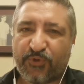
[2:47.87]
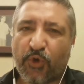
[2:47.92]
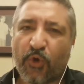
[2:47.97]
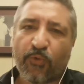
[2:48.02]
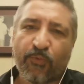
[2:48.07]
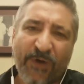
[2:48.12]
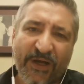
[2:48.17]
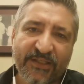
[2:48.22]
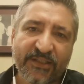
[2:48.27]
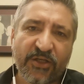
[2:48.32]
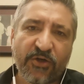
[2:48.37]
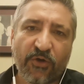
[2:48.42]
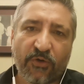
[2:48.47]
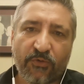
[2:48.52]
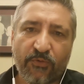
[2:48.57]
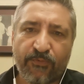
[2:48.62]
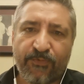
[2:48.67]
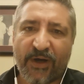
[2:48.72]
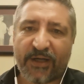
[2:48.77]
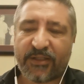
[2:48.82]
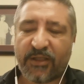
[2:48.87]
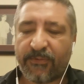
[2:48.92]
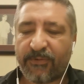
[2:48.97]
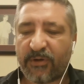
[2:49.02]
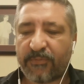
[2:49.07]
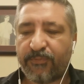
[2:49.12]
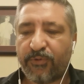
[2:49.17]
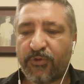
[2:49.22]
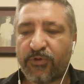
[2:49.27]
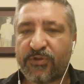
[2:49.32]
çok fazla yok. Ufak
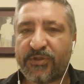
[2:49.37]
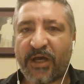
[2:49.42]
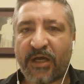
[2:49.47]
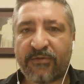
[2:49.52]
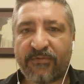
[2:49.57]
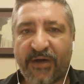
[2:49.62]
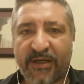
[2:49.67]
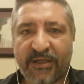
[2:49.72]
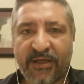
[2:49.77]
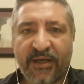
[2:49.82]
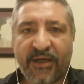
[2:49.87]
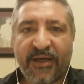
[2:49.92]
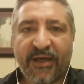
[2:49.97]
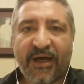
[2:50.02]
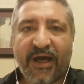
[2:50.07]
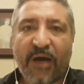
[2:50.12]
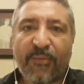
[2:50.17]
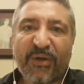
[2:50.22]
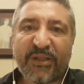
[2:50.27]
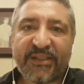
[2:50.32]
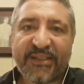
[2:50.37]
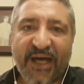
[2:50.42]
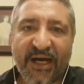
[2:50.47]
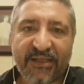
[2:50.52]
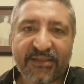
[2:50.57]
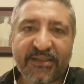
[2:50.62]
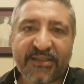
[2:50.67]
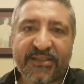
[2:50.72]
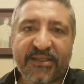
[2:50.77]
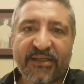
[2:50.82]
tefek pürüzler var. Ama
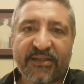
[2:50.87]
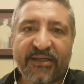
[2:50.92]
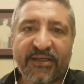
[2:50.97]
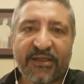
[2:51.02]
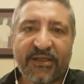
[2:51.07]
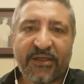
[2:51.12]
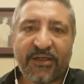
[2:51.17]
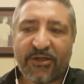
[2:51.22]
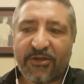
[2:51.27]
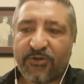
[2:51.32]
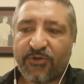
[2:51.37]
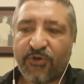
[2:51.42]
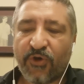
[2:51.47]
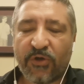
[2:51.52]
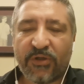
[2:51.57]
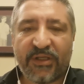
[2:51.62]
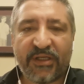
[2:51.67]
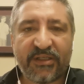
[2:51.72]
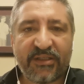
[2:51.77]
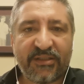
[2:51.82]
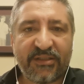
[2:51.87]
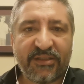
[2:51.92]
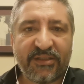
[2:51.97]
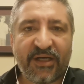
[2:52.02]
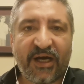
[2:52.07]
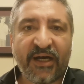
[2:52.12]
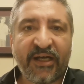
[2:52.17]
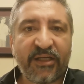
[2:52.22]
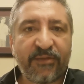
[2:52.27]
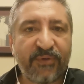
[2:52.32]
Douglas'la da
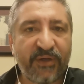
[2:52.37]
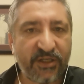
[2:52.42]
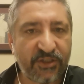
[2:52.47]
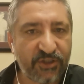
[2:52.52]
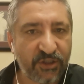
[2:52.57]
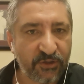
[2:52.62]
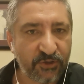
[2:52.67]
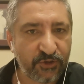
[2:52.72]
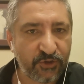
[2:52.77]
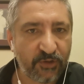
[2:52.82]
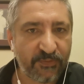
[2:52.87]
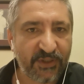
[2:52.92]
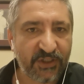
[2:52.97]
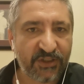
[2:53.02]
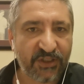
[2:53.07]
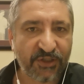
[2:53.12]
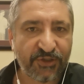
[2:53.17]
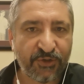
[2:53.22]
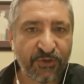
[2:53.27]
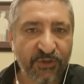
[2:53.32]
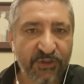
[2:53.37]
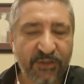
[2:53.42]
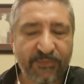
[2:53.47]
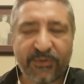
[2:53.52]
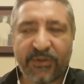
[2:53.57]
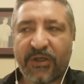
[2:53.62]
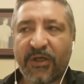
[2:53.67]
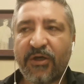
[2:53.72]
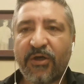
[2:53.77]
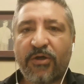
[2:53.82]
yollarını ayırmaya çalışıyor Beşiktaş
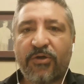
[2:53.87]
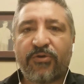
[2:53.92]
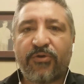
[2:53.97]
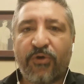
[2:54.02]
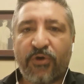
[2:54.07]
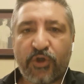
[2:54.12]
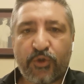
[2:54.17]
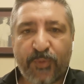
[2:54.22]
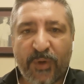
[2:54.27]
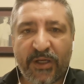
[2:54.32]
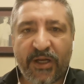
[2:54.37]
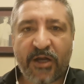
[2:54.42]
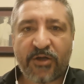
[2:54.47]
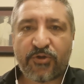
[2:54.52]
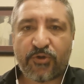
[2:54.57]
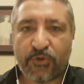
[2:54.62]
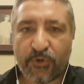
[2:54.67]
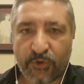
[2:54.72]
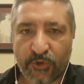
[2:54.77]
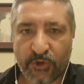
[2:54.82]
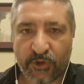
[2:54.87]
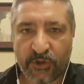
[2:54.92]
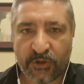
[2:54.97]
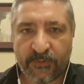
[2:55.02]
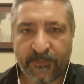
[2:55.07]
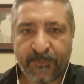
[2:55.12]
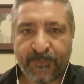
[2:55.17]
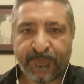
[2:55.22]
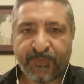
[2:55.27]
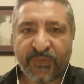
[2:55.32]
yönetimi. Görüşmeler sürüyor.
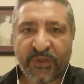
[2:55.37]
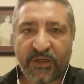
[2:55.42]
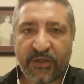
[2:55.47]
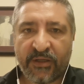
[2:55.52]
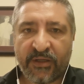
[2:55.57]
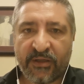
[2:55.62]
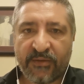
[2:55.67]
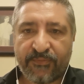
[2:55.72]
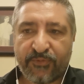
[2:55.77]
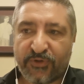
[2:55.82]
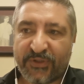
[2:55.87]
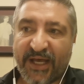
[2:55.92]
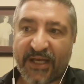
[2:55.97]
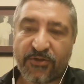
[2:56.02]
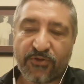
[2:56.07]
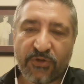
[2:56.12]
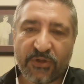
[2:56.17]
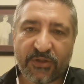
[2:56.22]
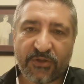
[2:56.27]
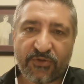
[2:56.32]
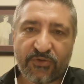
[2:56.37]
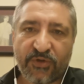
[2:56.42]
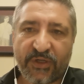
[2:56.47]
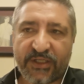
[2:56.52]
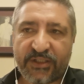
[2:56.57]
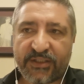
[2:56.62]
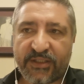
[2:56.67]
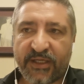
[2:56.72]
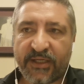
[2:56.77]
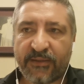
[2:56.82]
E, bundan sonraki
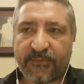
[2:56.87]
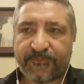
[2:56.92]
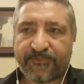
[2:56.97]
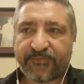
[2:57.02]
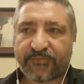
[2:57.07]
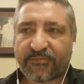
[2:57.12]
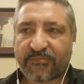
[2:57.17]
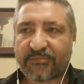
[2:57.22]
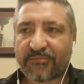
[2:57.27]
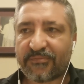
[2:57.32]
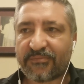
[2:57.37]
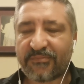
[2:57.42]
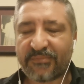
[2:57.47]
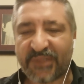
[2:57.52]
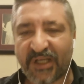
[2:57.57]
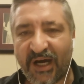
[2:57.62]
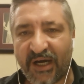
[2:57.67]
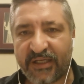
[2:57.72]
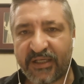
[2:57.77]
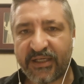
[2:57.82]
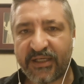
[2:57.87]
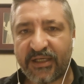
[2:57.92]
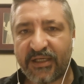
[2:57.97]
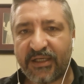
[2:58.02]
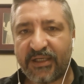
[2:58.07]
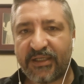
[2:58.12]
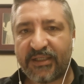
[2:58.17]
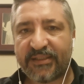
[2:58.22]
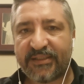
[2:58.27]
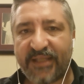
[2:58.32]
süreçte hani
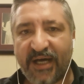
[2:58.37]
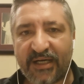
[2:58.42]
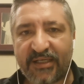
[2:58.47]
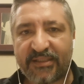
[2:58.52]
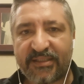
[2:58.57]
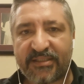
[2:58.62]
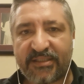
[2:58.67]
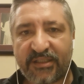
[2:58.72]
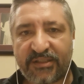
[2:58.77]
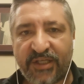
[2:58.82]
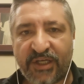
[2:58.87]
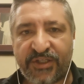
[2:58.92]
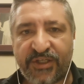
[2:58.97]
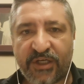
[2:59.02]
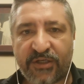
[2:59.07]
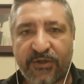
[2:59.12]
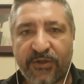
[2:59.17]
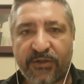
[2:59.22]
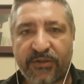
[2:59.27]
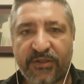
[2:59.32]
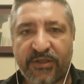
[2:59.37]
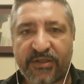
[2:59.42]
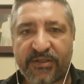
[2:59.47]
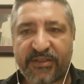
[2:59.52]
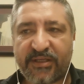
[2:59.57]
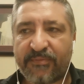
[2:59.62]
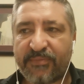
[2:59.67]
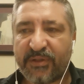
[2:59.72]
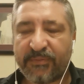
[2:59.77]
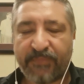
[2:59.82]
Douglas'a teşekkür
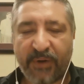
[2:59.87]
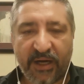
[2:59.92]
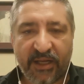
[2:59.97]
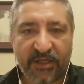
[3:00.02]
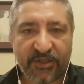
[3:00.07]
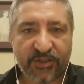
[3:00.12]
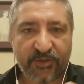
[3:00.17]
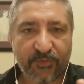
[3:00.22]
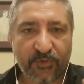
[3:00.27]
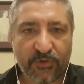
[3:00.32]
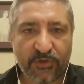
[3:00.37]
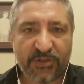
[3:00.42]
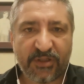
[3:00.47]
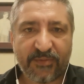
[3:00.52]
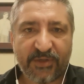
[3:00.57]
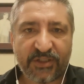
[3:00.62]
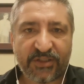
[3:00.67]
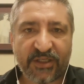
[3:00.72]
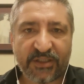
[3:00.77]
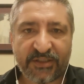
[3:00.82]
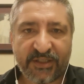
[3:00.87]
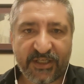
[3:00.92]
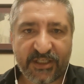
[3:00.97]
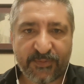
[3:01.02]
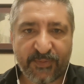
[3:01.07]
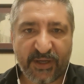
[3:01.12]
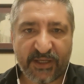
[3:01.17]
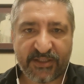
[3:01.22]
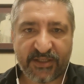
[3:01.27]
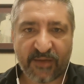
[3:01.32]
ederiz diye bir paylaşım olursa Beşiktaş
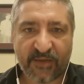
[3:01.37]
resmi